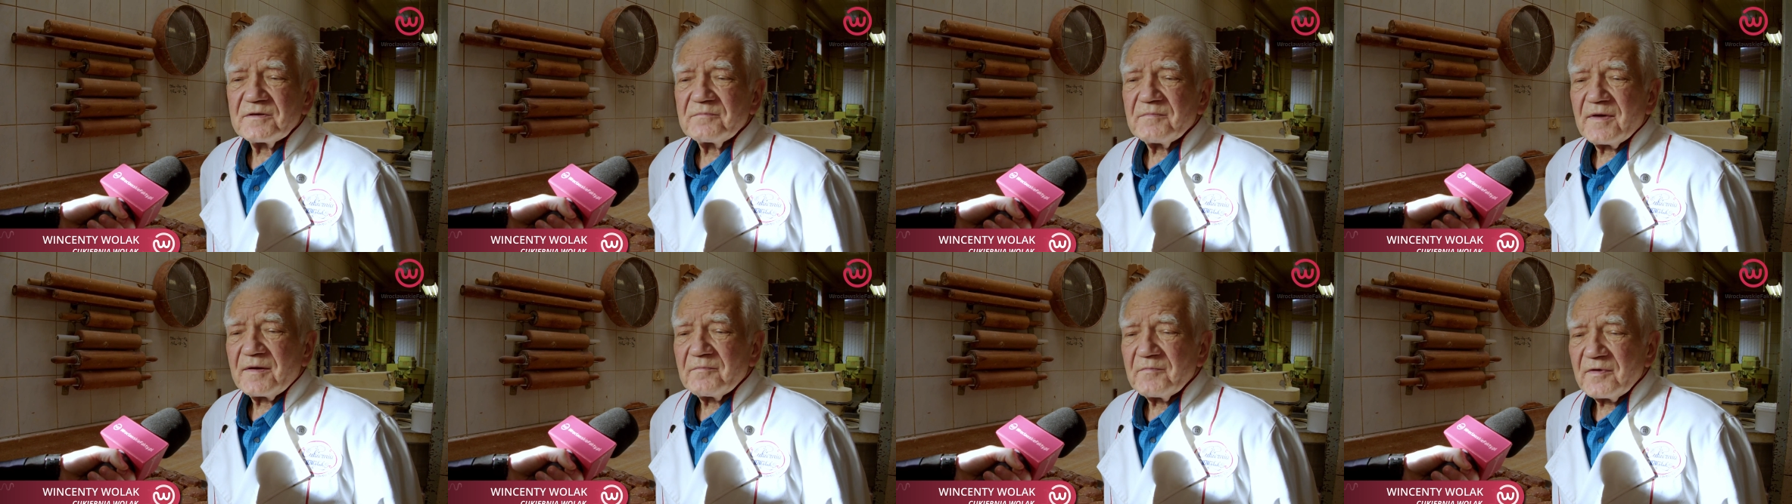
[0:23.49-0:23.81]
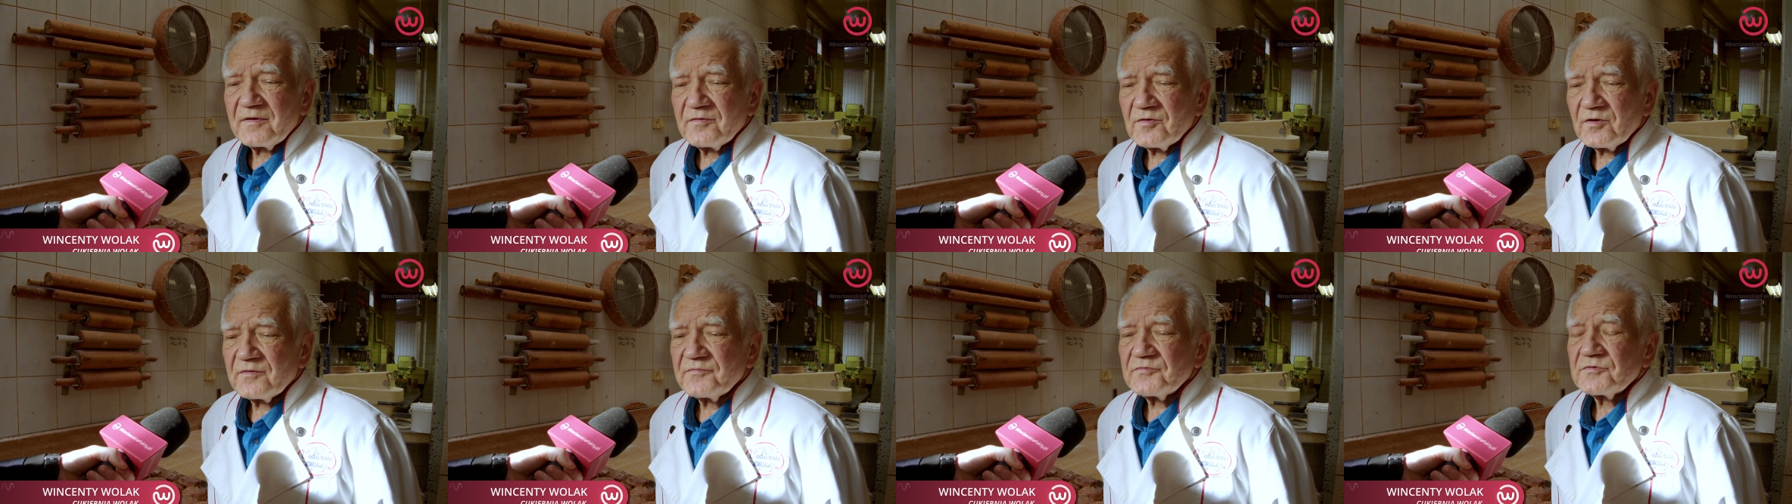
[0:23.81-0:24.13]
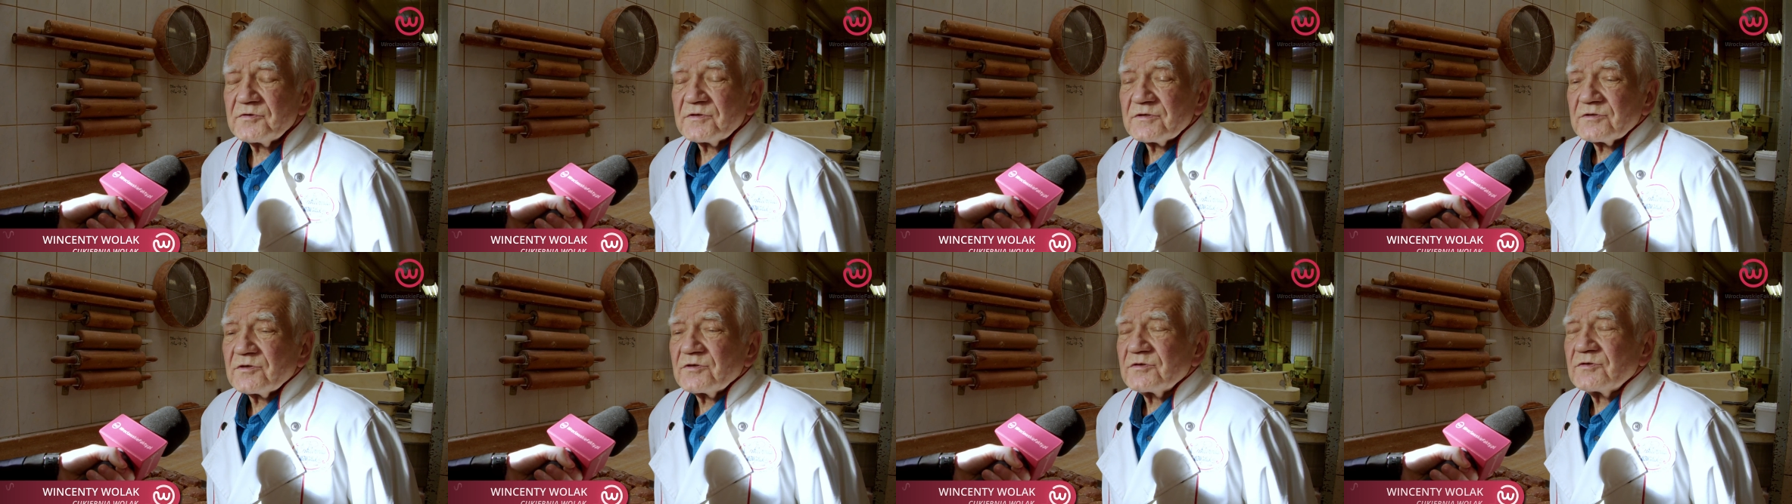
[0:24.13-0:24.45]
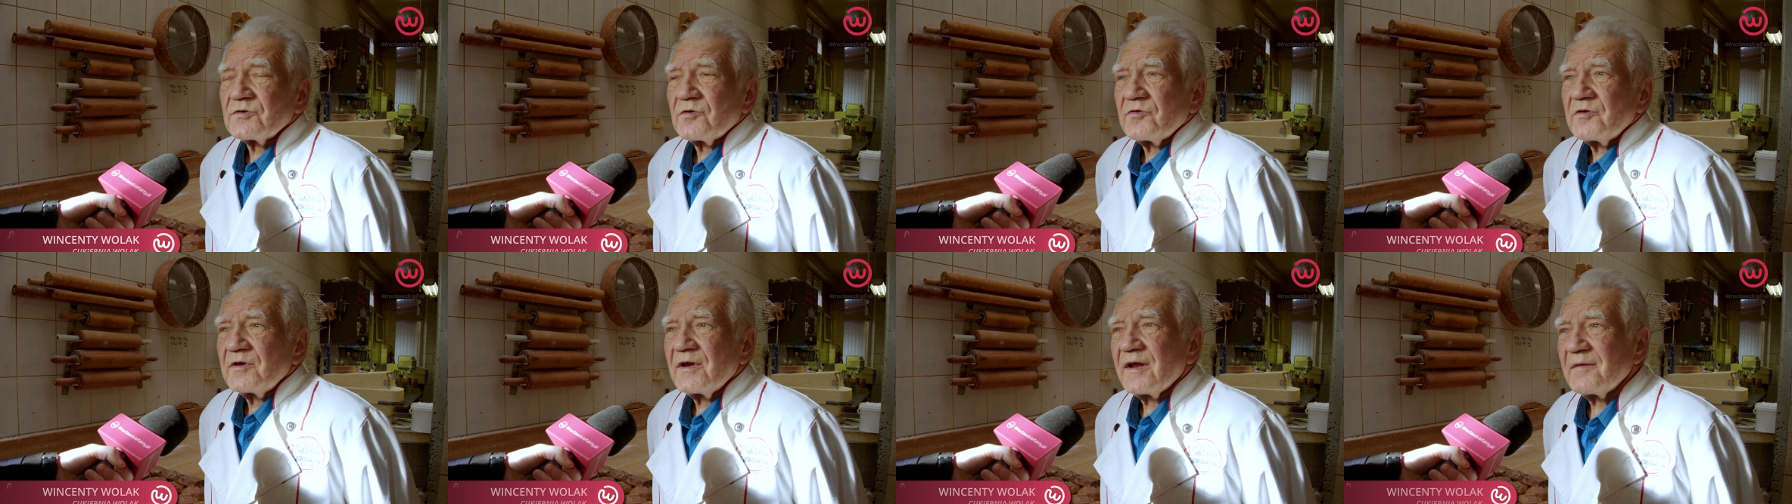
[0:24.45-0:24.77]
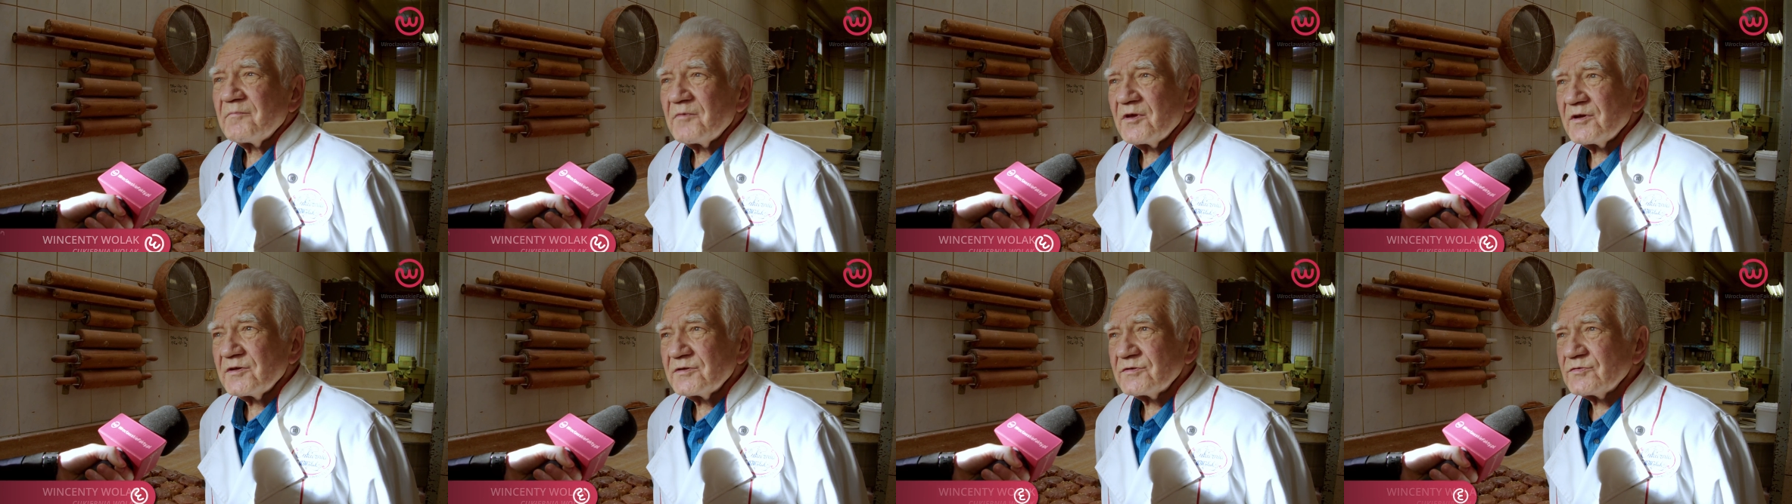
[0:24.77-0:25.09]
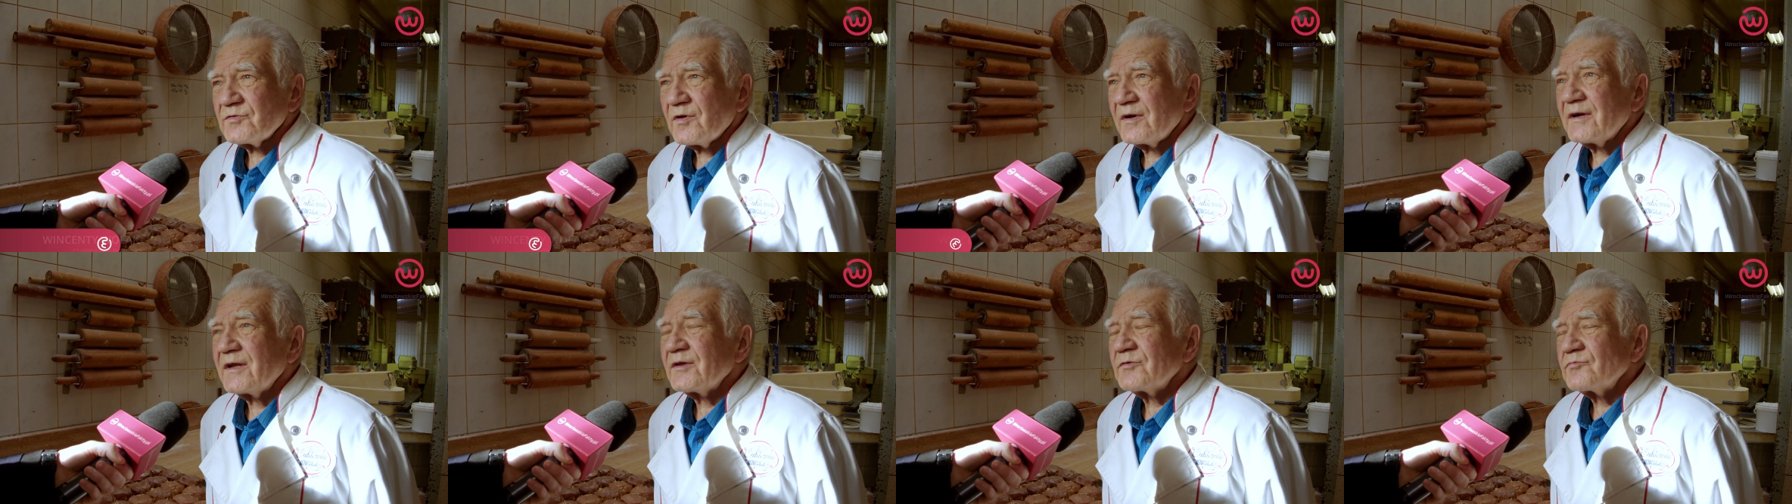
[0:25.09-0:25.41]
mamy to, wszystko stoi na miejscu,
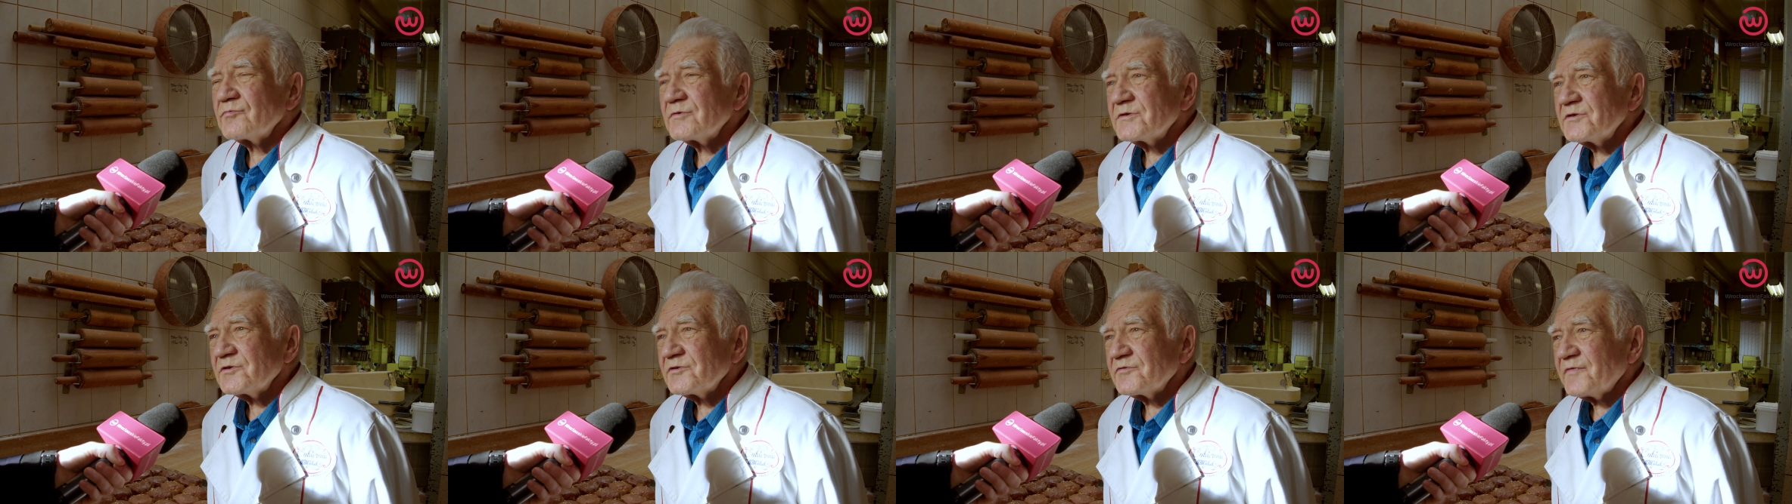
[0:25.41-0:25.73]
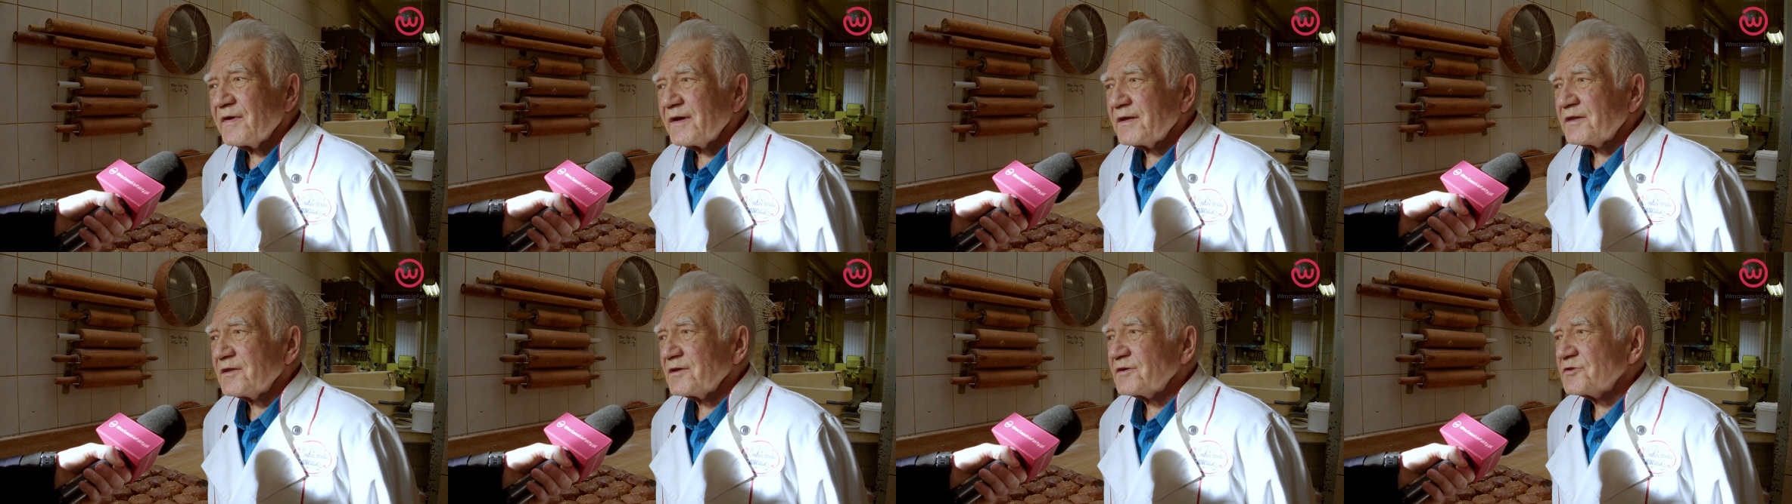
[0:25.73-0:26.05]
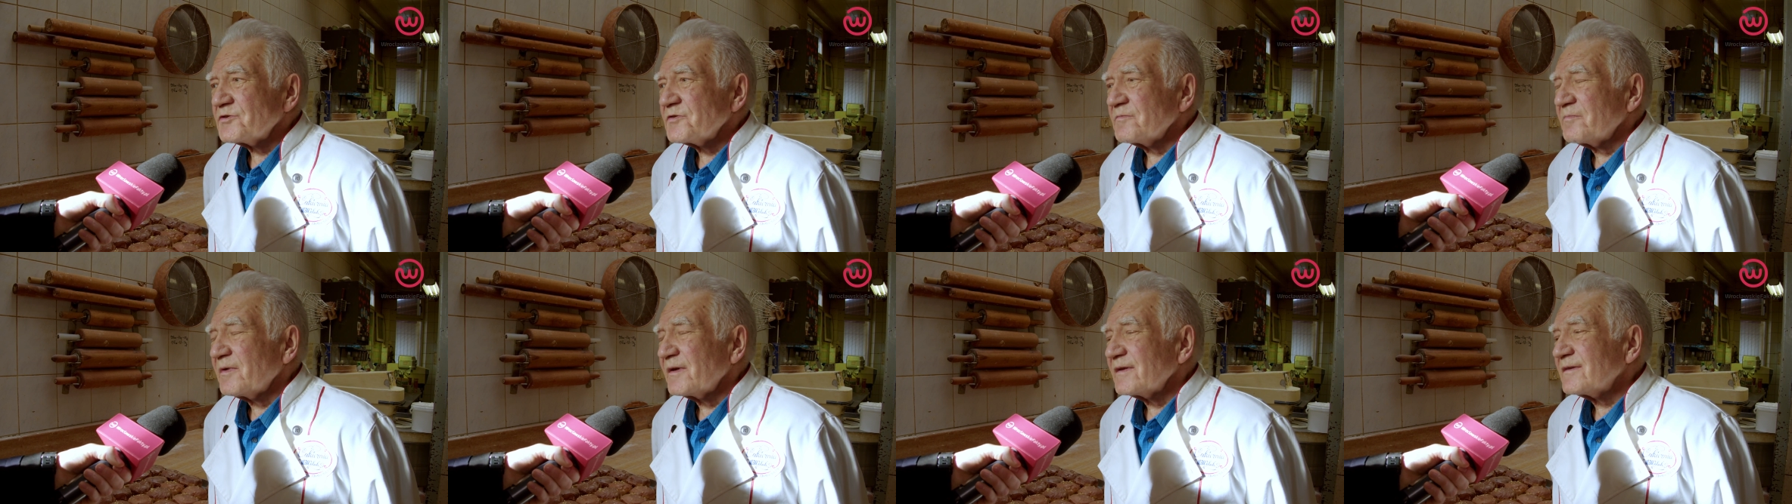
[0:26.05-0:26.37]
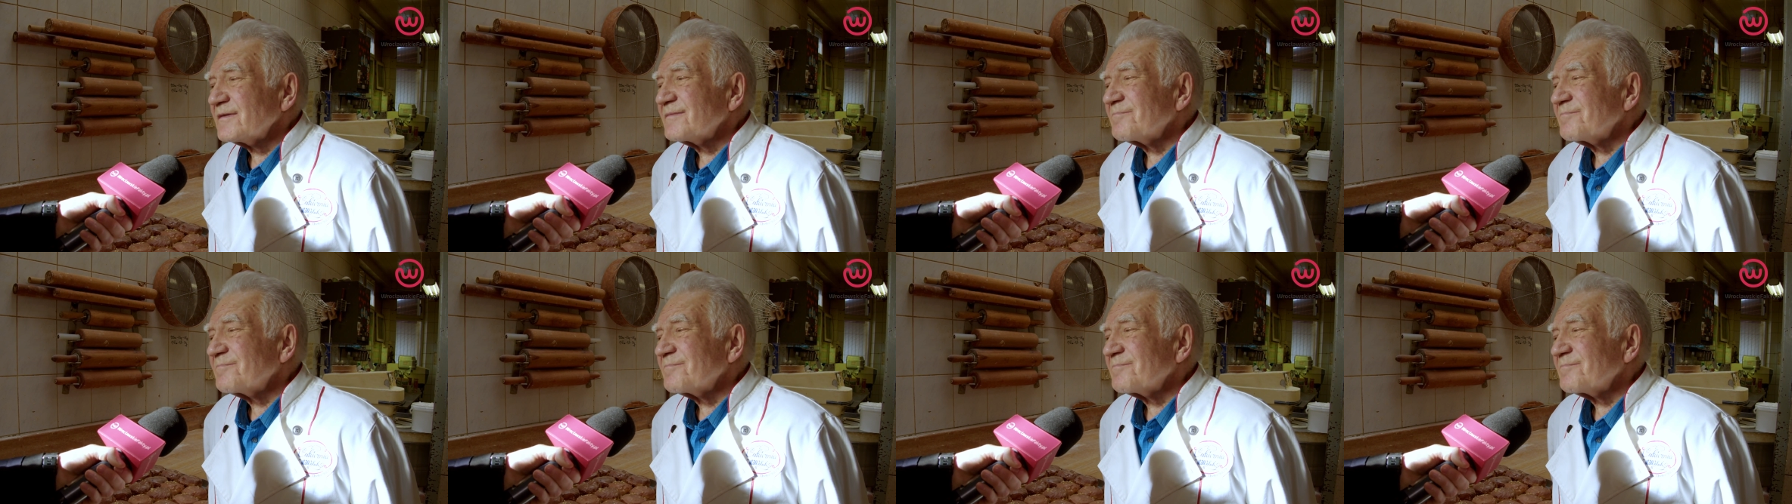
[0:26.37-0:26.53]
a na tłusty czwartek trzeba